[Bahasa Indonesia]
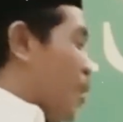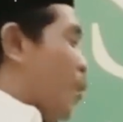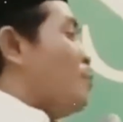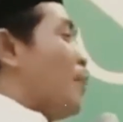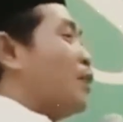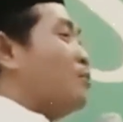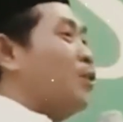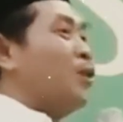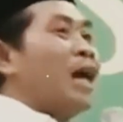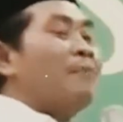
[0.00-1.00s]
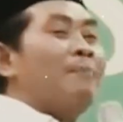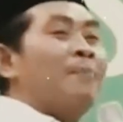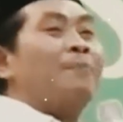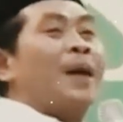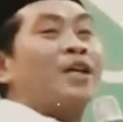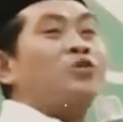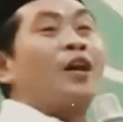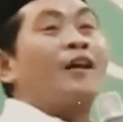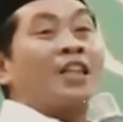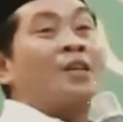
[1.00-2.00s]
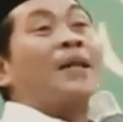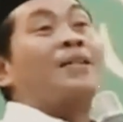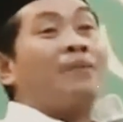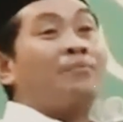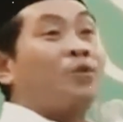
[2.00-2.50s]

Umatmu yang memperbanyak sholawat kepadamu